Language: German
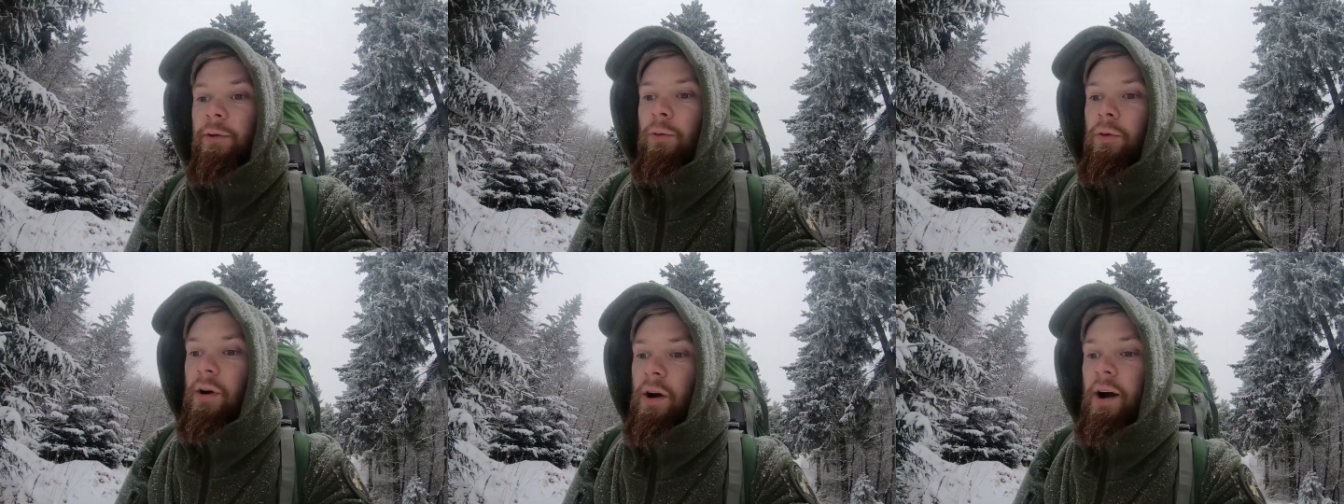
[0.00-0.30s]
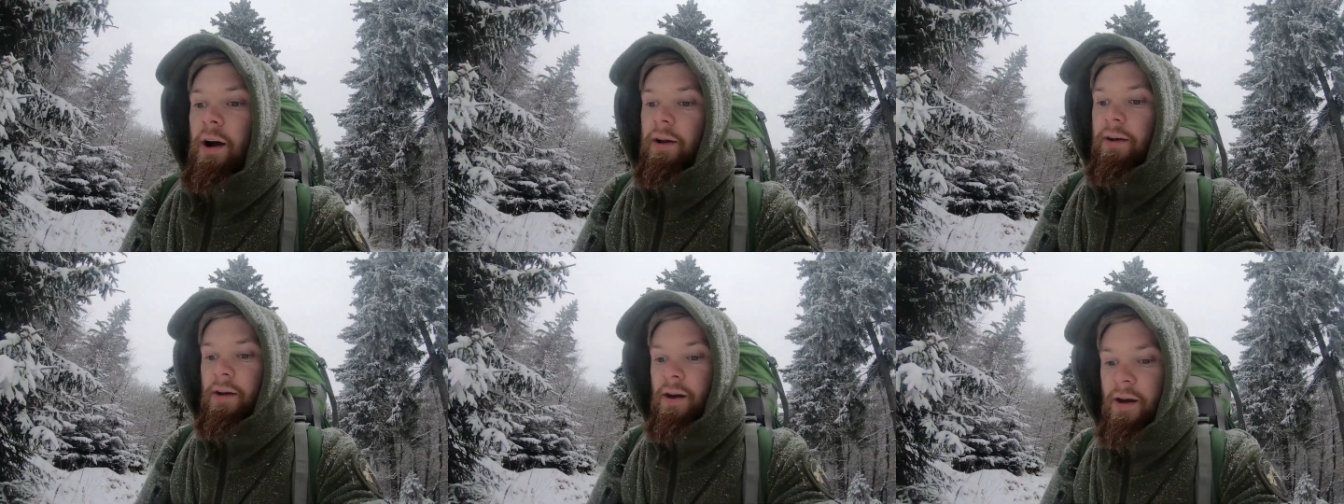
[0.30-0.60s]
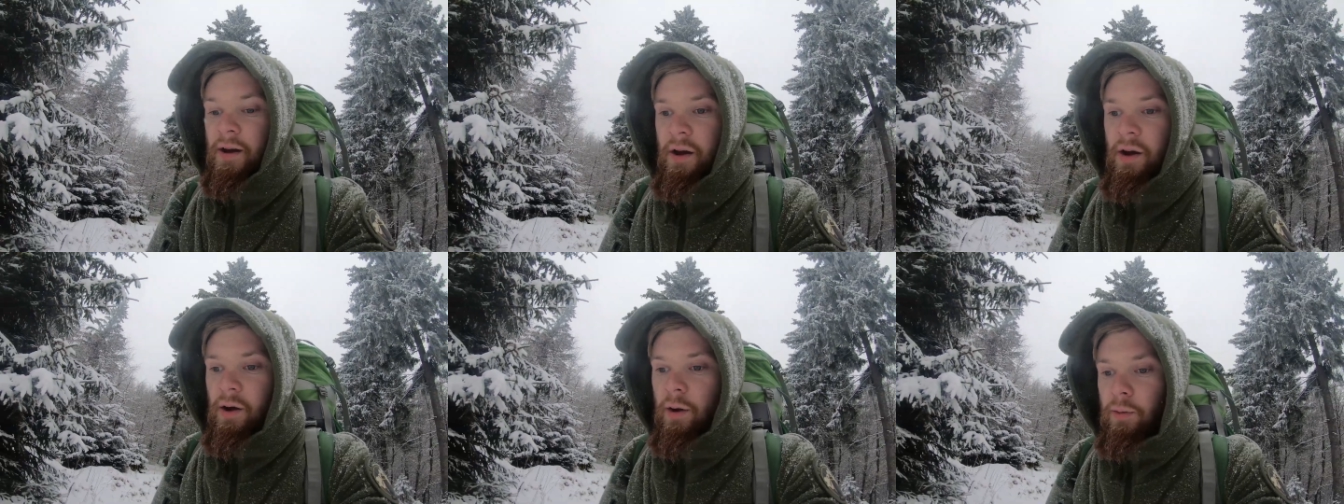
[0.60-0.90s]

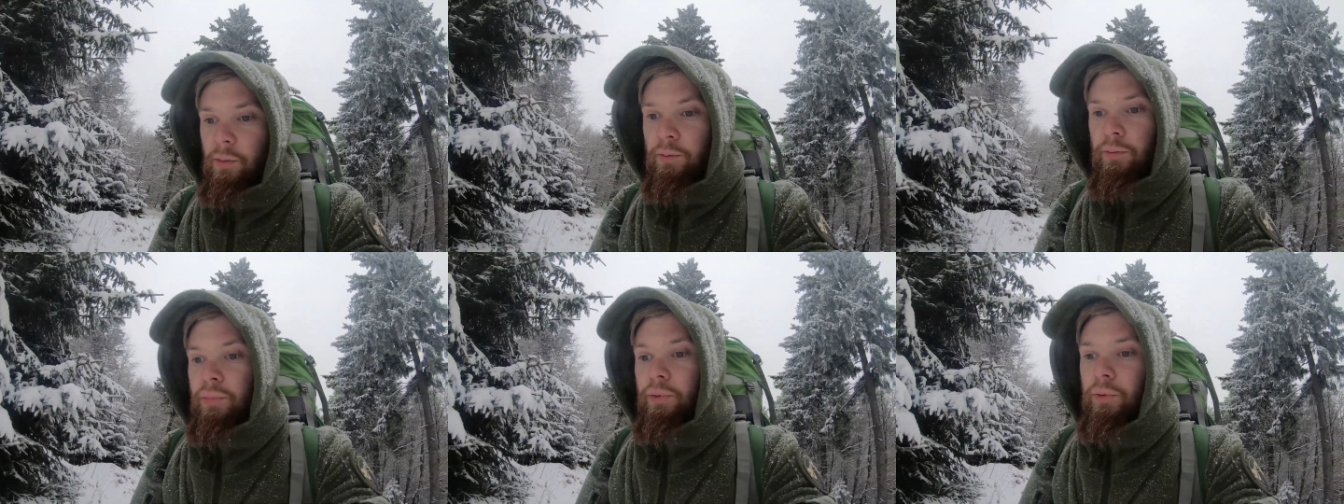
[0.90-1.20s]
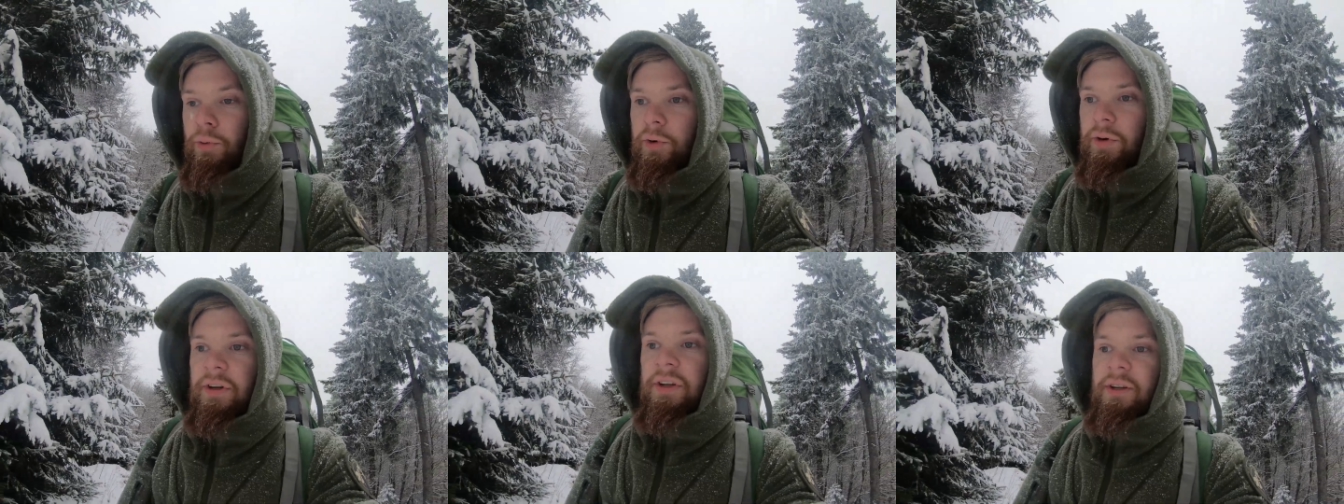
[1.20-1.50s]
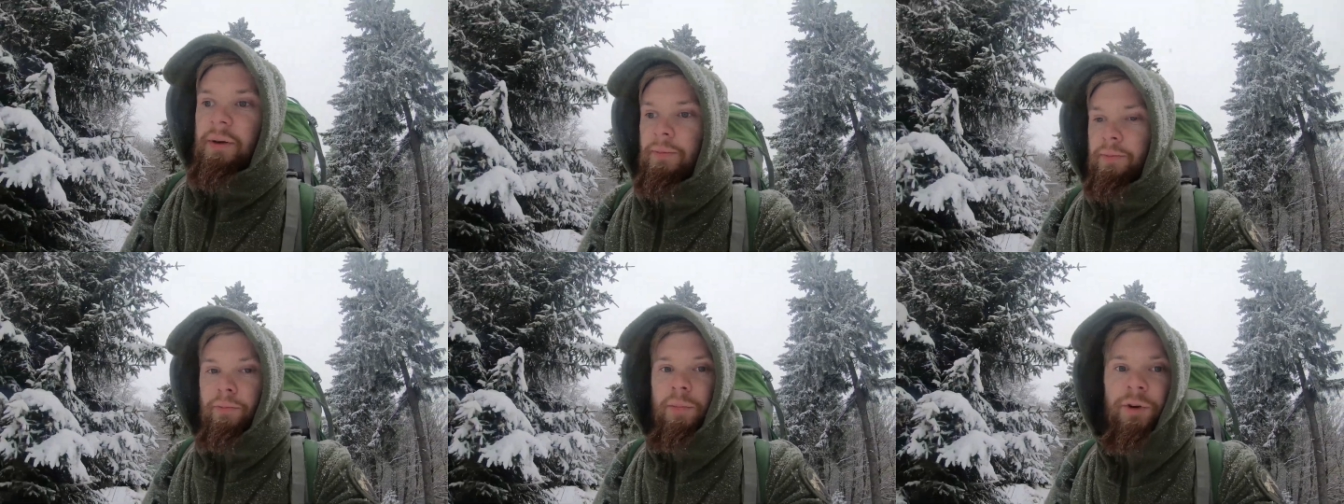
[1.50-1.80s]
Orkanböden
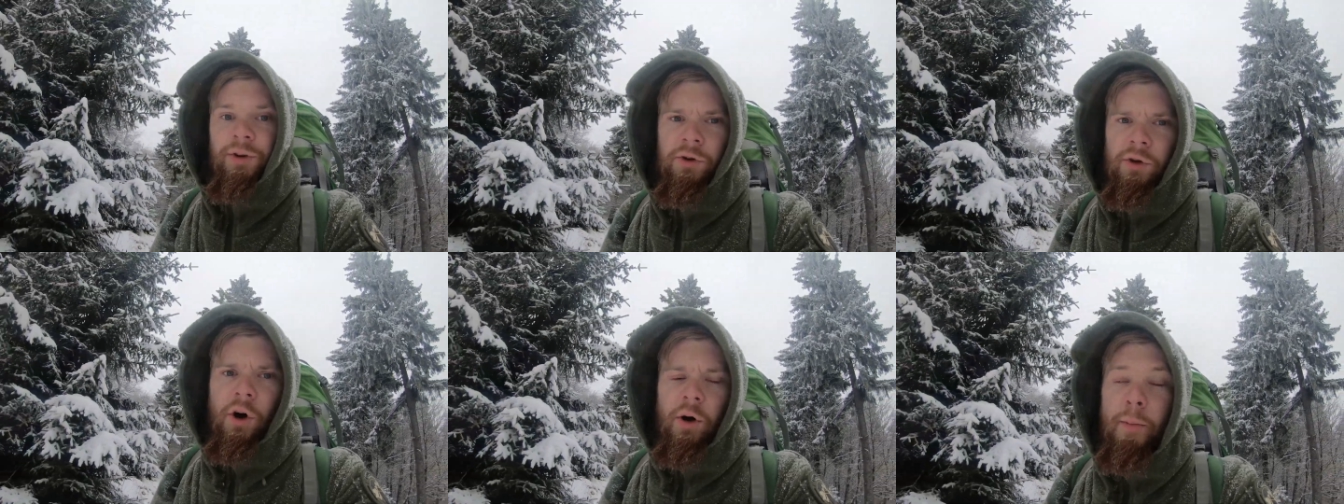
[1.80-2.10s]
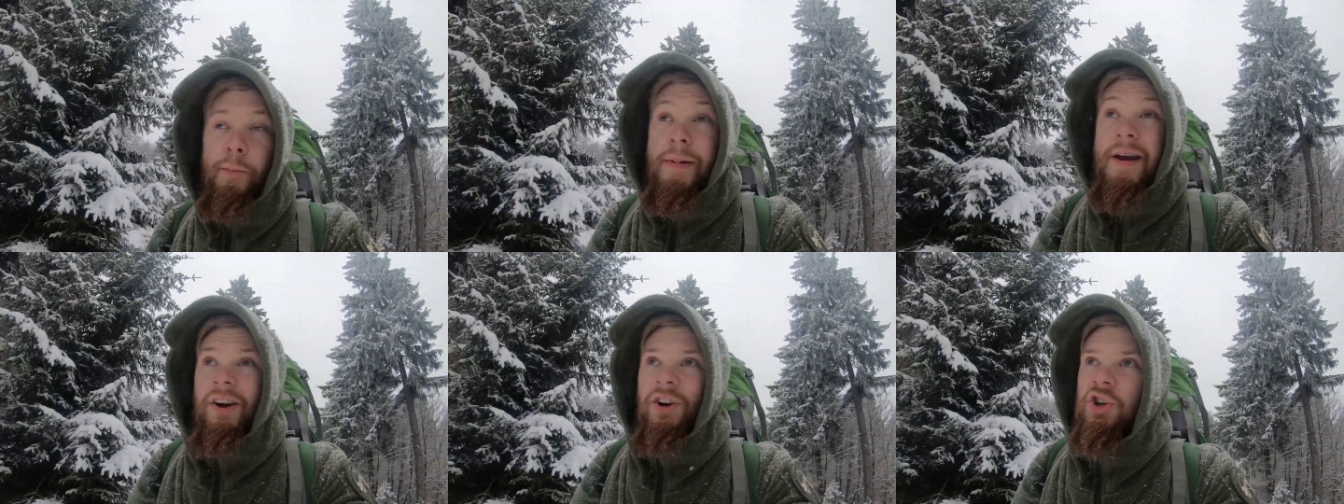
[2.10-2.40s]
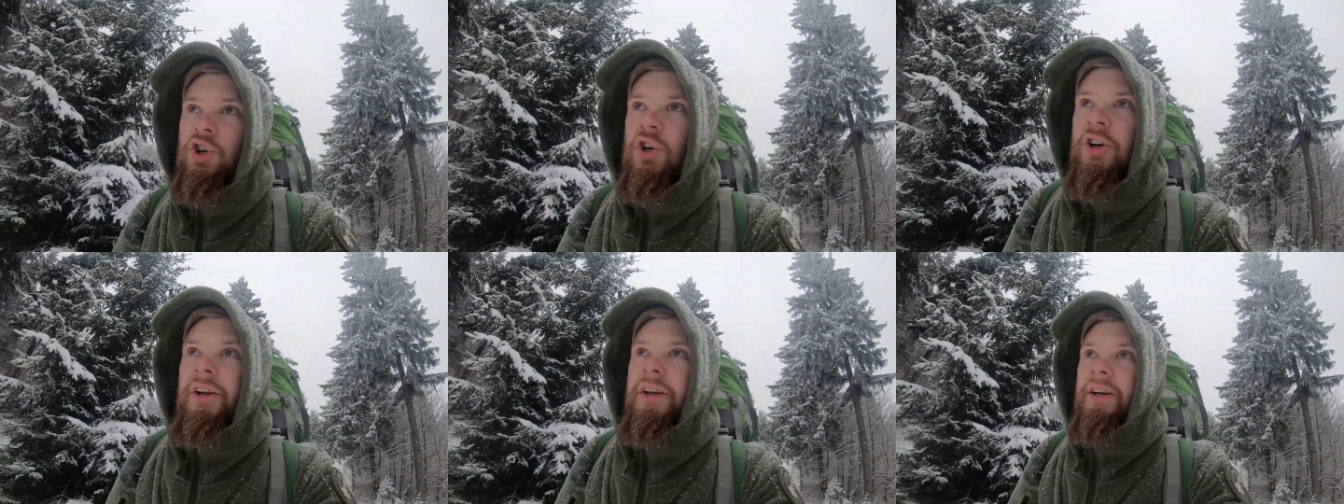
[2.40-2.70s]
gibt mit noch mehr
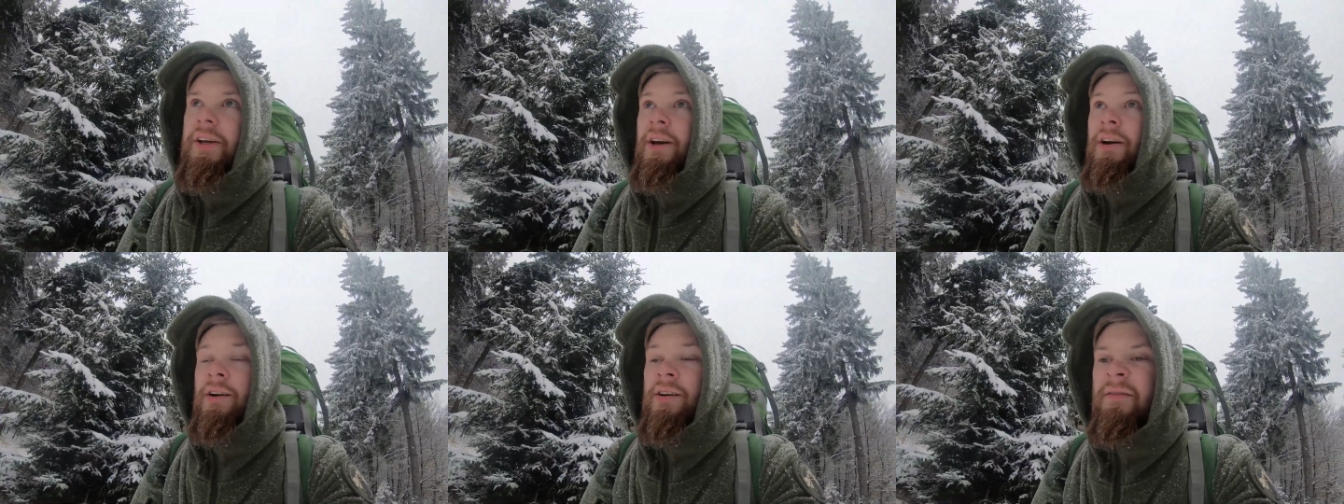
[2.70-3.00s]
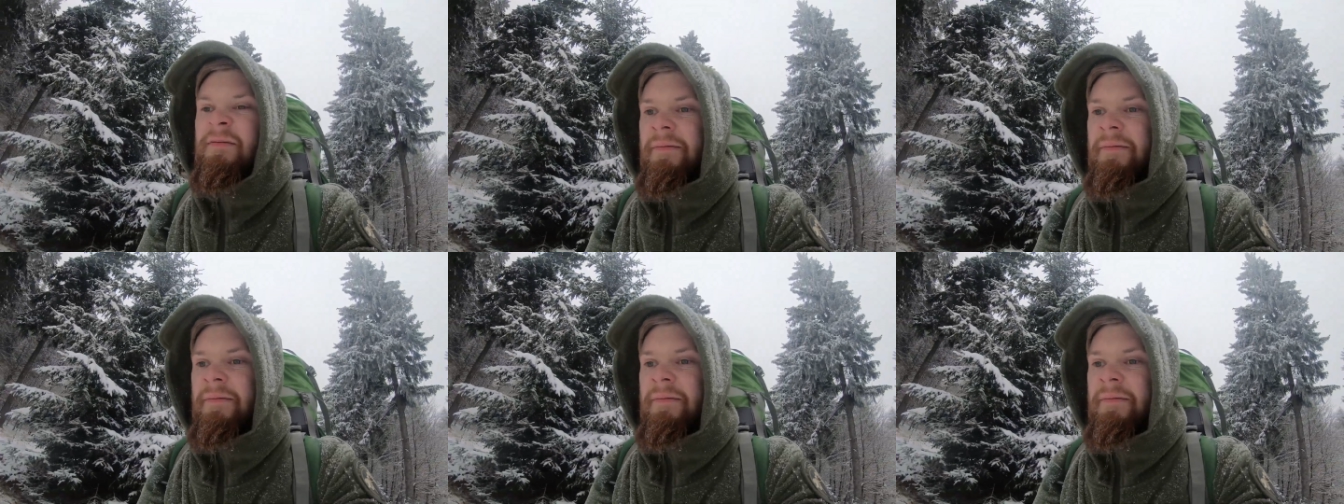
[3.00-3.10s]
Schnee.